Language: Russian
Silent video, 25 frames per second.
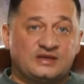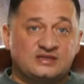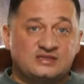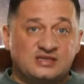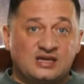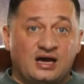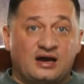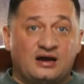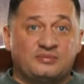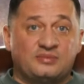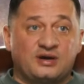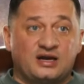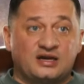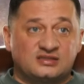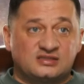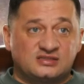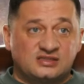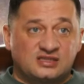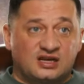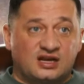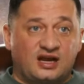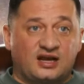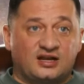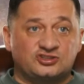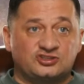Самое
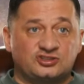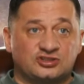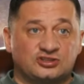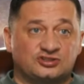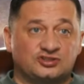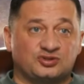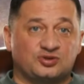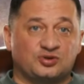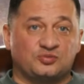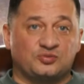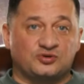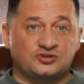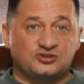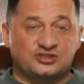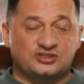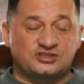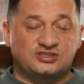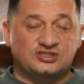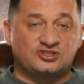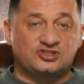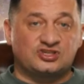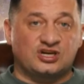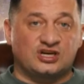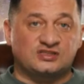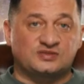страшное, что может
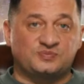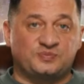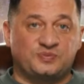сейчас